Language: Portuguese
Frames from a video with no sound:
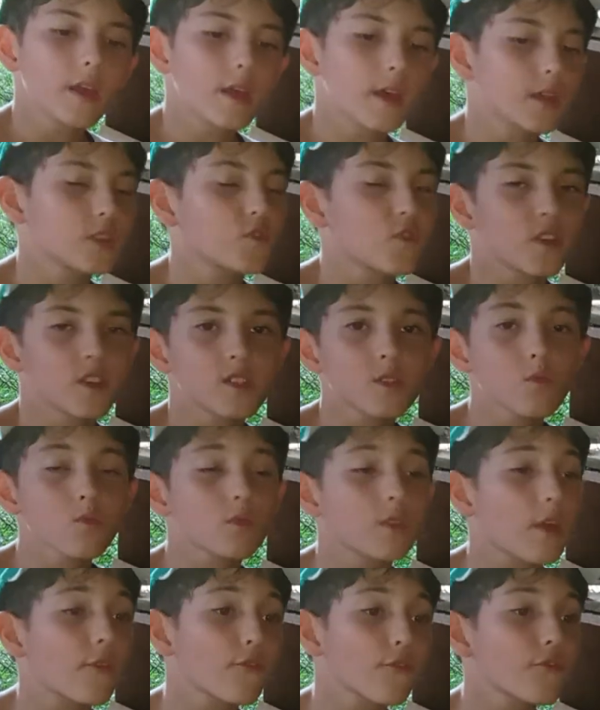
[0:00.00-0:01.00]
e às vezes
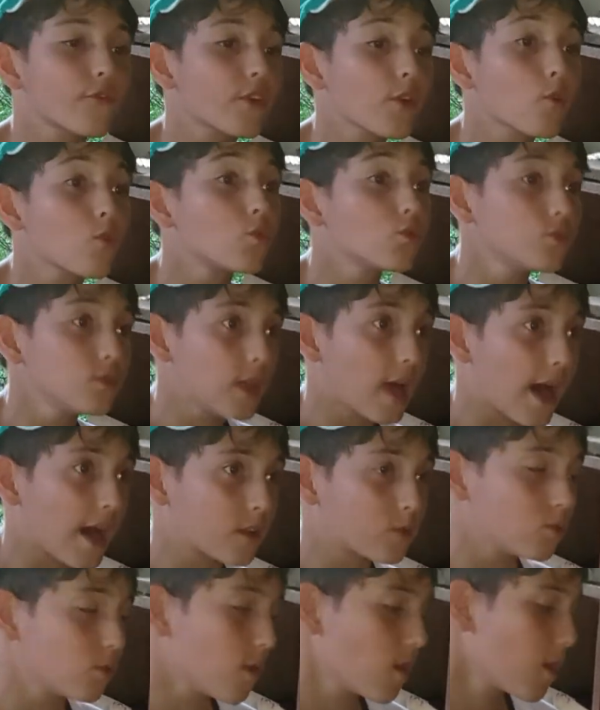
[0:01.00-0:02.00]
não está
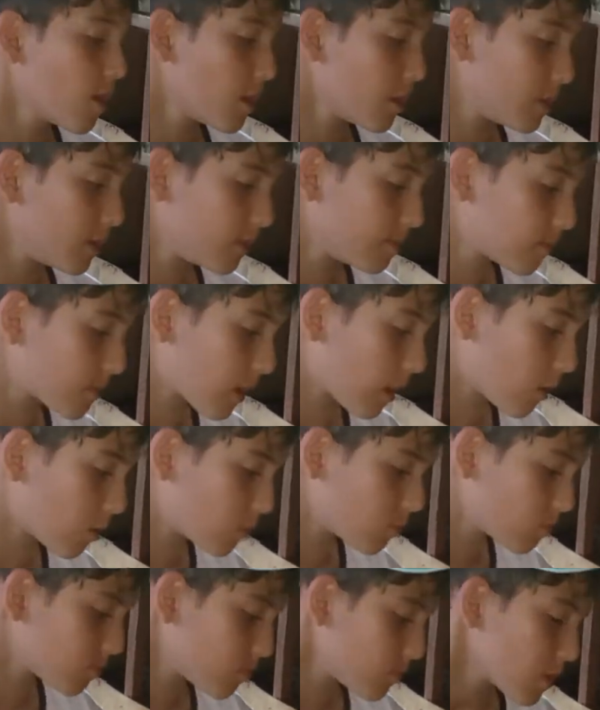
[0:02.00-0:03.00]
fecundado
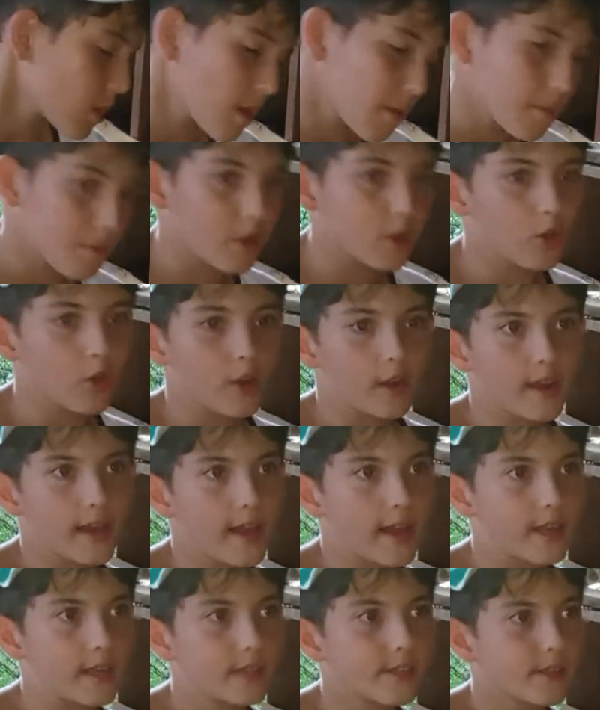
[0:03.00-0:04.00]
então melhor
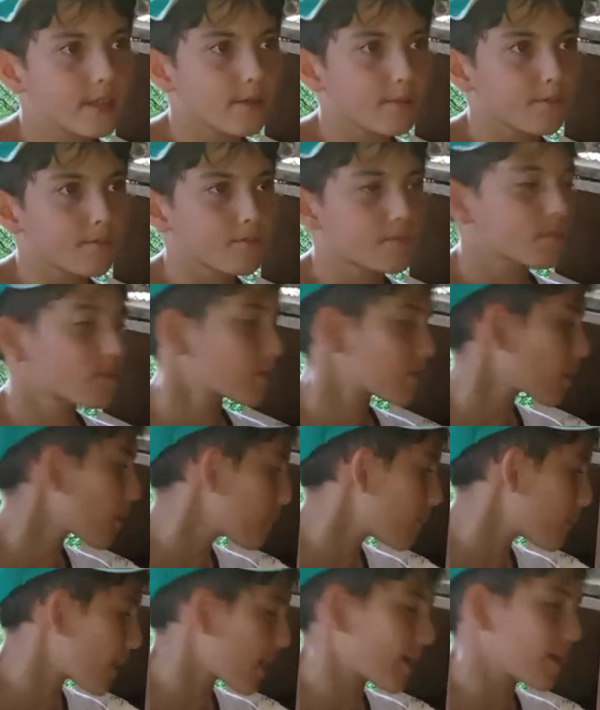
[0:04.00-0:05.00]
a galinha
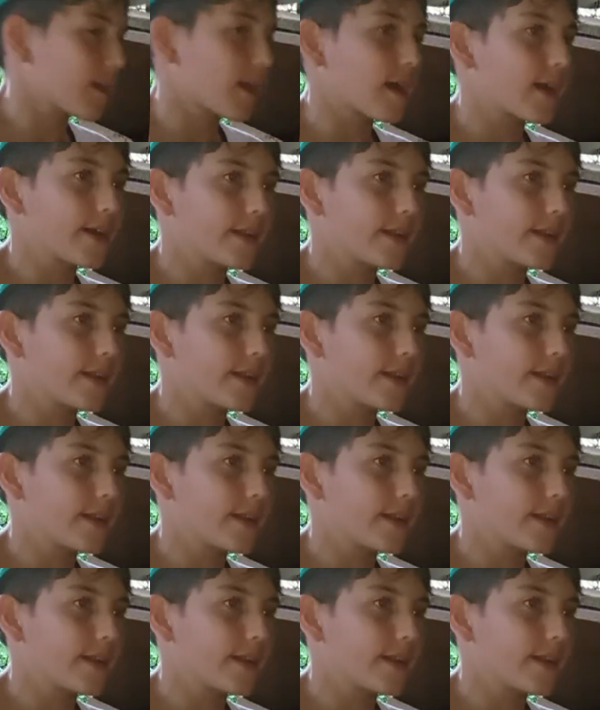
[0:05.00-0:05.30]
também a